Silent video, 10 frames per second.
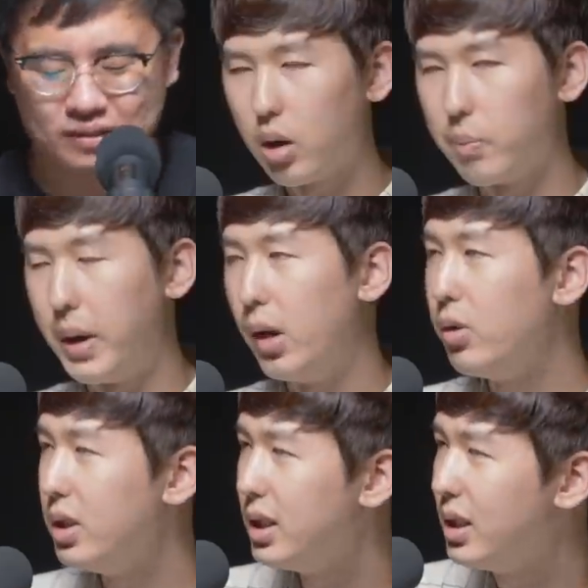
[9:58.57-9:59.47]
그러니까
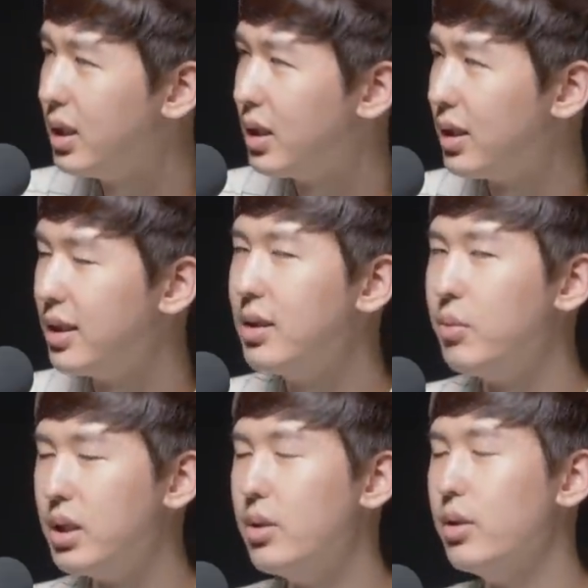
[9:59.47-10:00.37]
배현진 네. 지금 이제